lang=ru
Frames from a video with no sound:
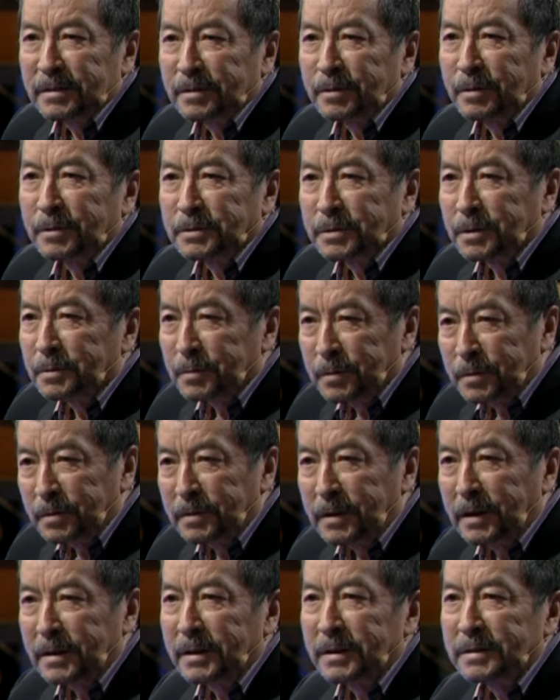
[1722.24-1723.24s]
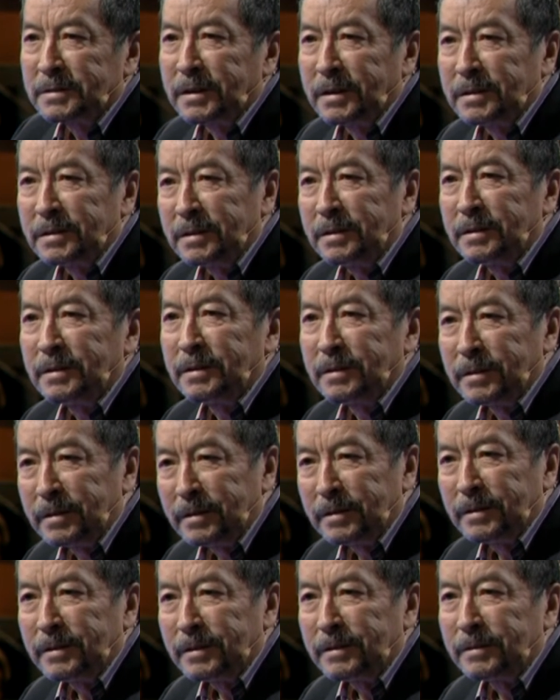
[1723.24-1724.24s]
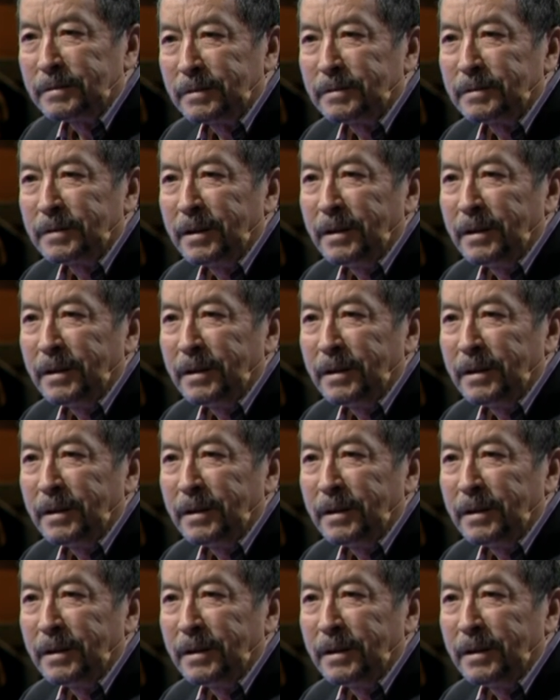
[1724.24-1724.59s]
хожамкула атаның